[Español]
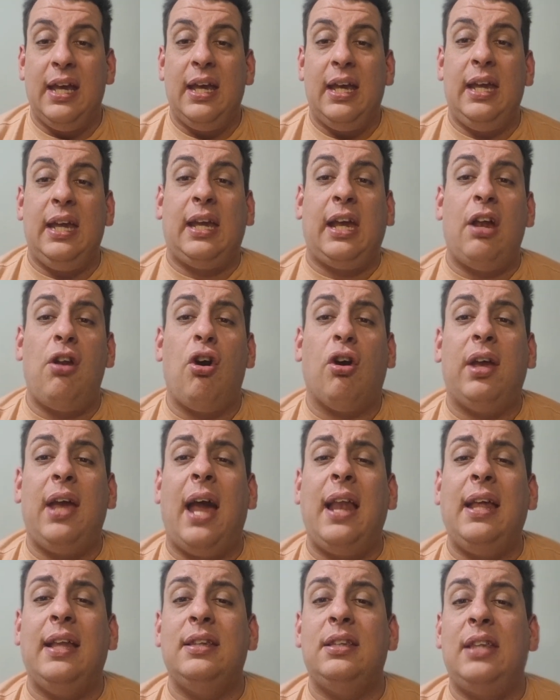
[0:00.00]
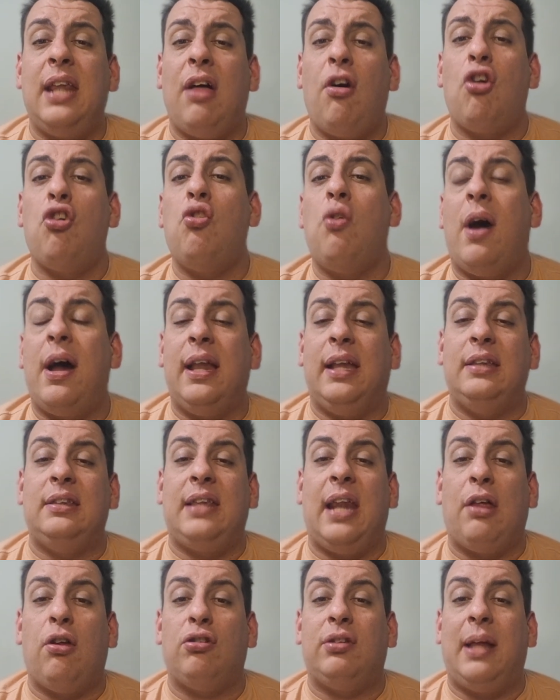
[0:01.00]
y que los que han entrado no han
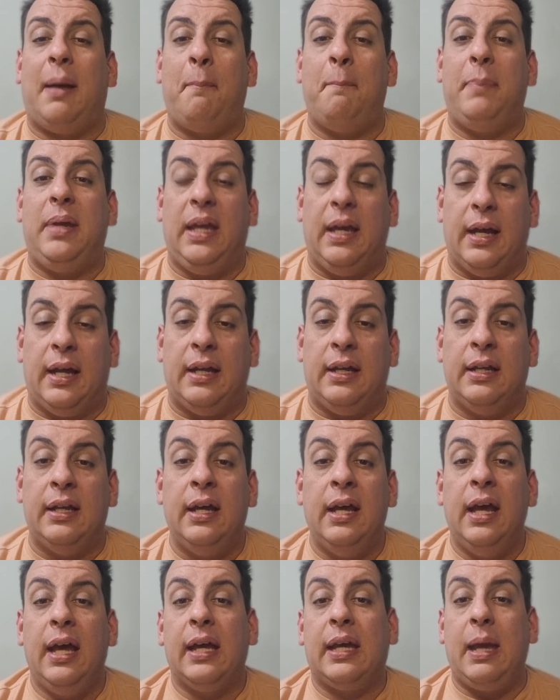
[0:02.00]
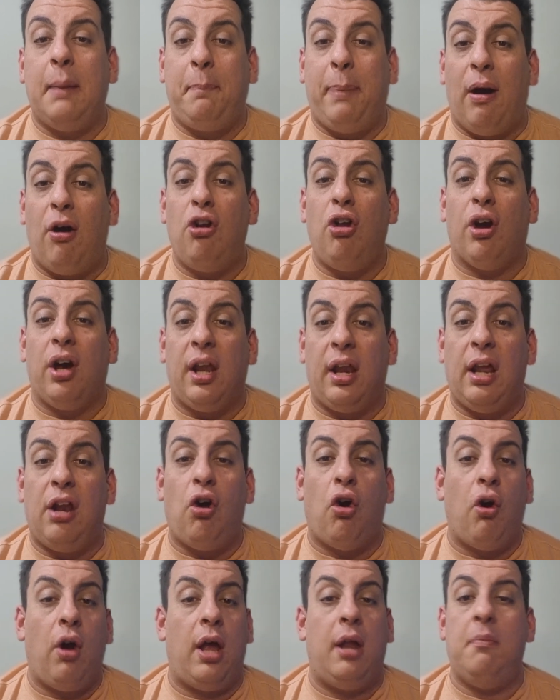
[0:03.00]
entrado tan bien, que Pablo
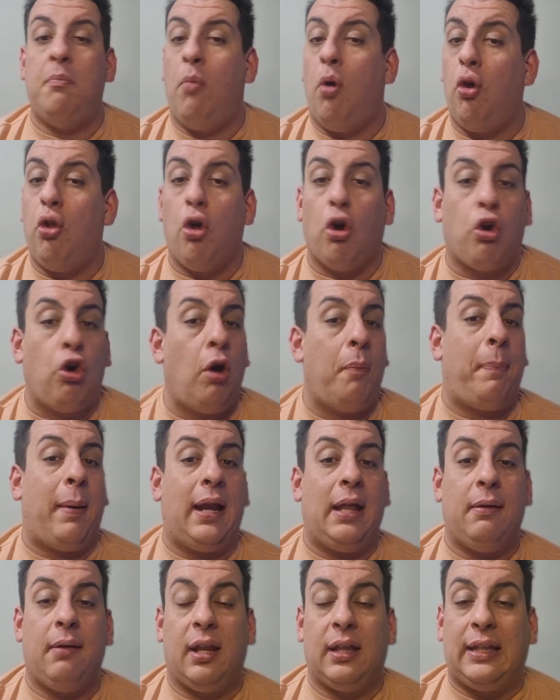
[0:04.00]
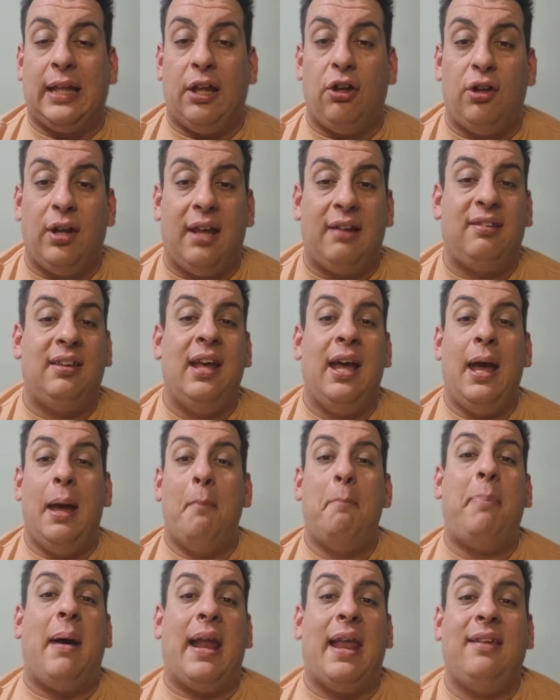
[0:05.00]
Guerrero en modo Copa Libertadores
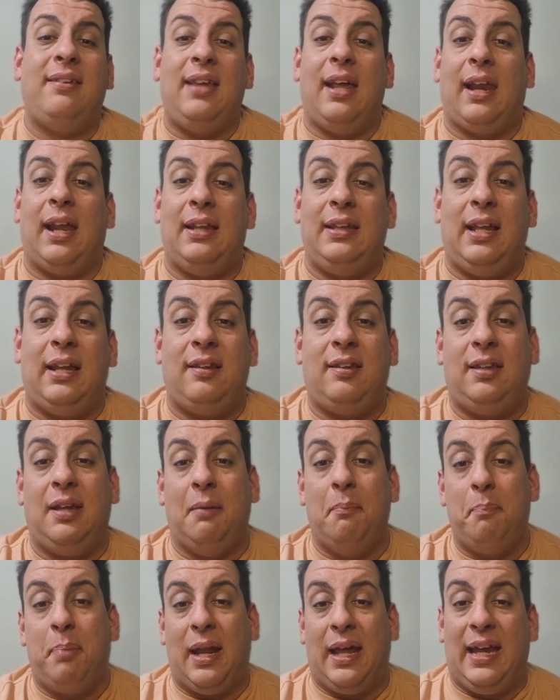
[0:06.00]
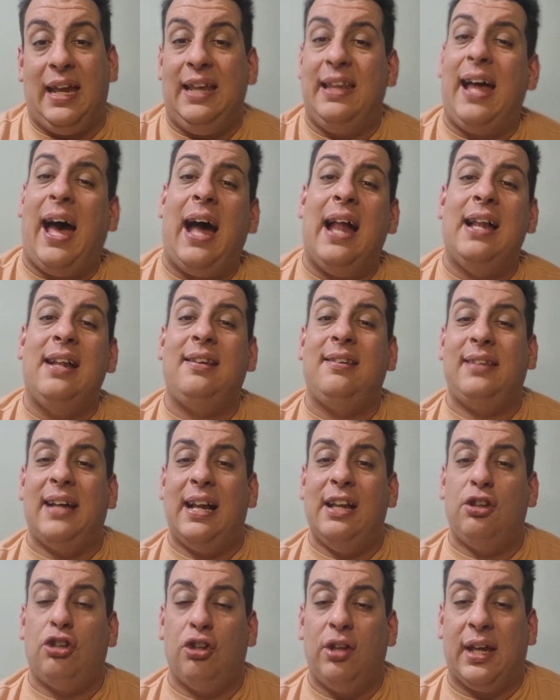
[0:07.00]
parece rendir siempre y da el
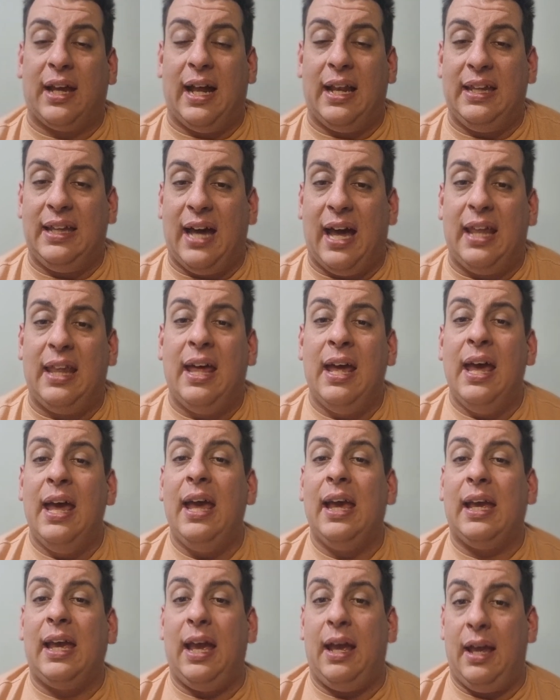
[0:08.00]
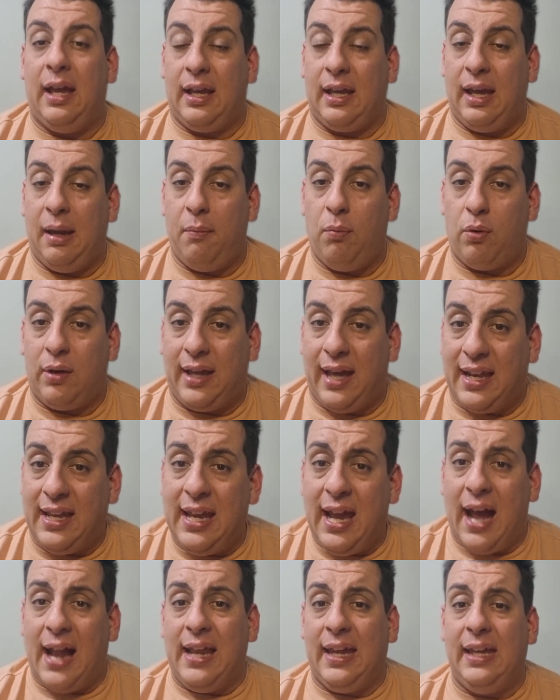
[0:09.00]
salto de calidad que,
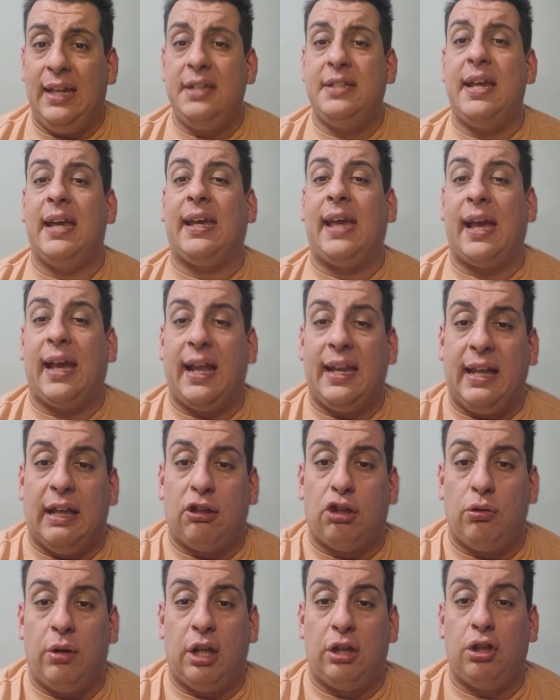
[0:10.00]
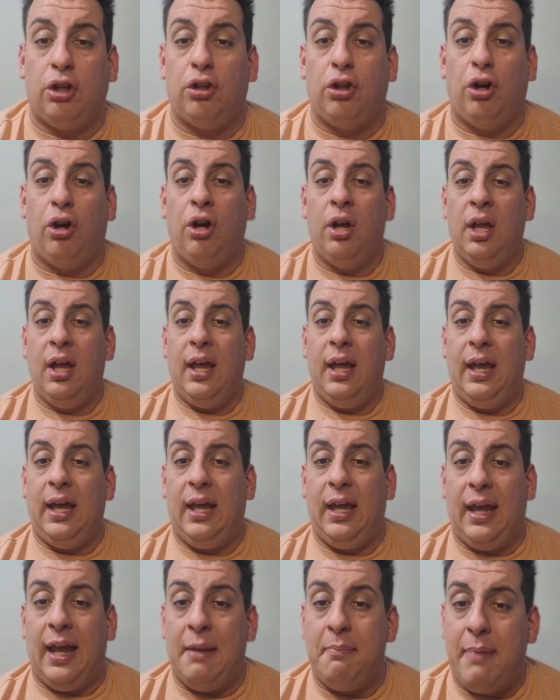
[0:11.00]
quería el hincha y que quería sobre todo
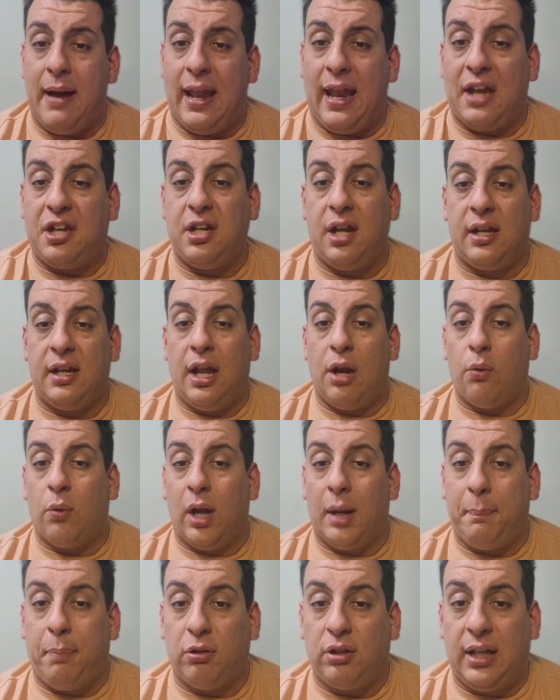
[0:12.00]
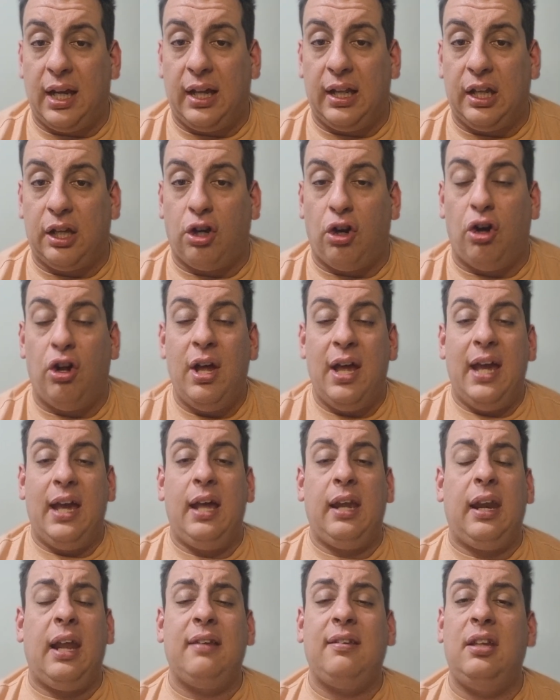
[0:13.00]
eh, el manager y el cuerpo técnico.
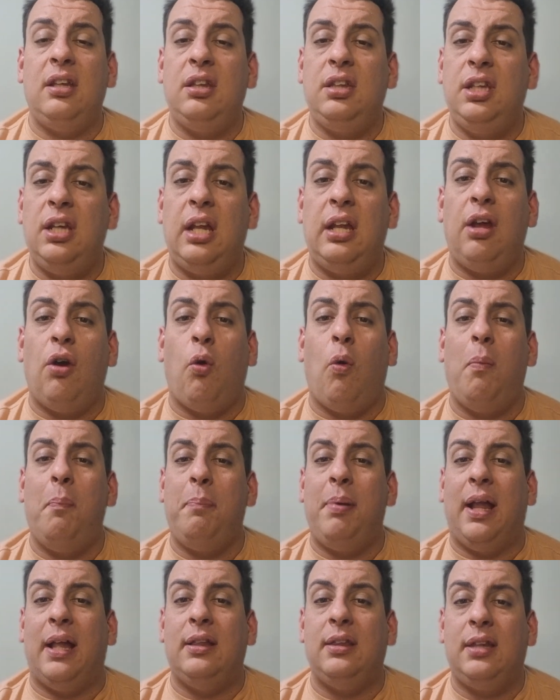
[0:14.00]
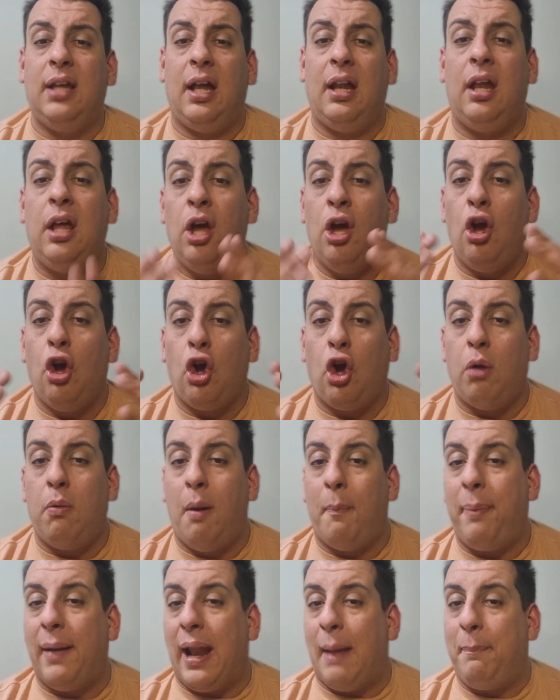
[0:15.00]
Y Racing tiene un plantel
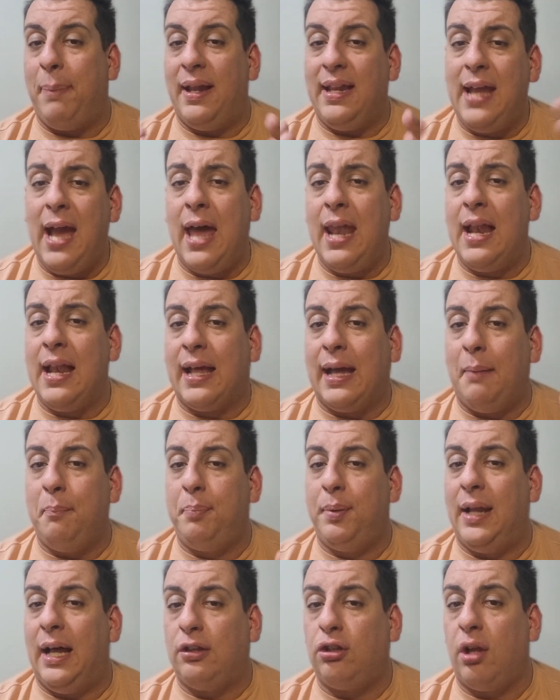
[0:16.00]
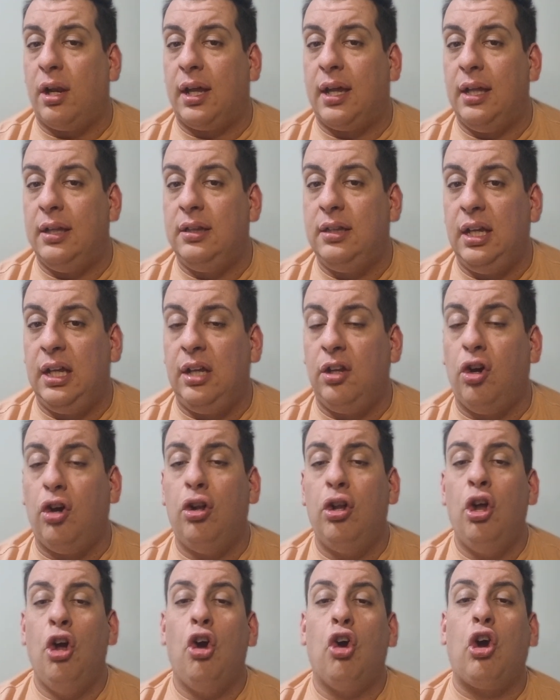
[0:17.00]
como para pelear el campeonato
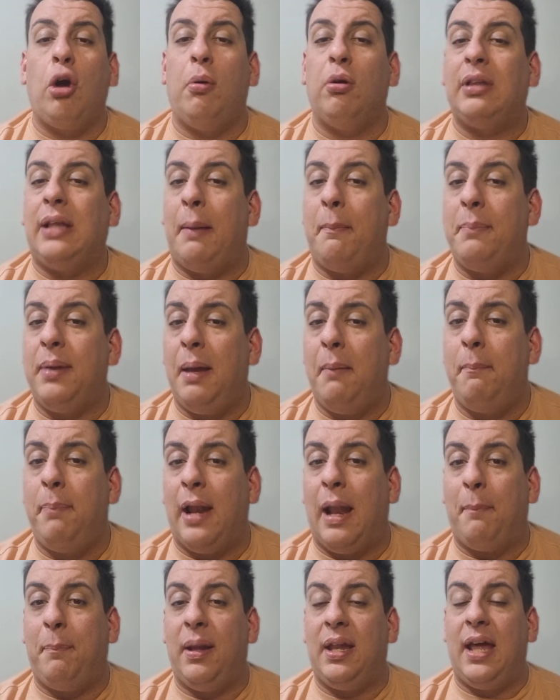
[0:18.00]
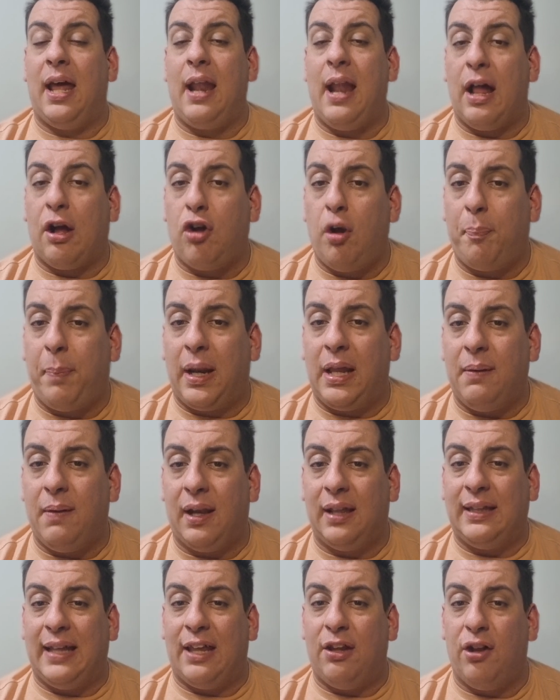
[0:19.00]
argentino, como también para pelear a la Copa
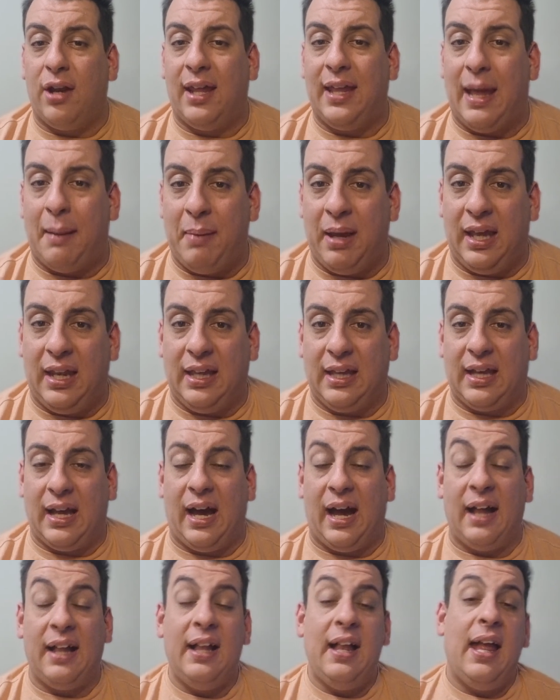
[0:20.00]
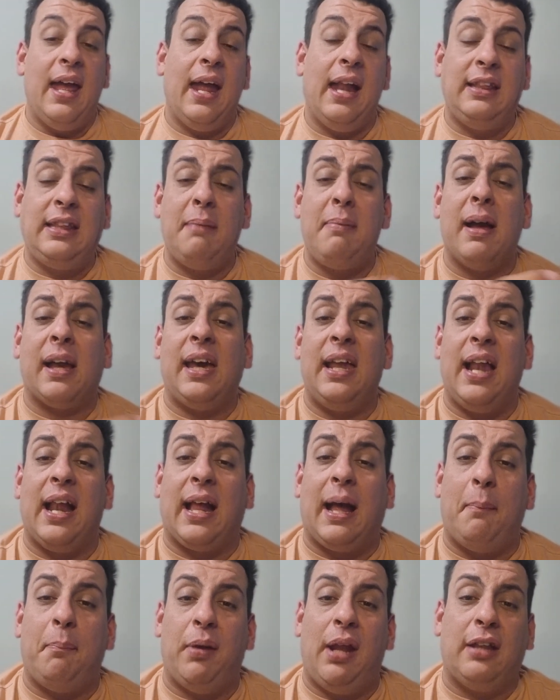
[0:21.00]
Libertadores de América. El tema es que en el
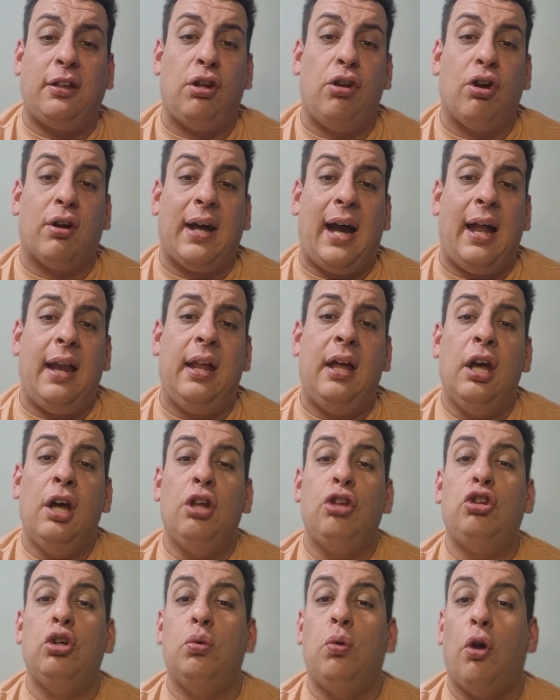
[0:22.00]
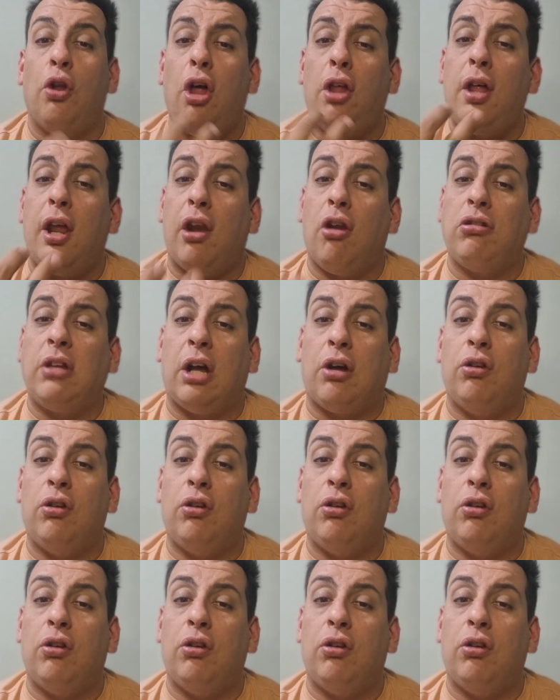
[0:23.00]
campeonato local tuvo dos derrotas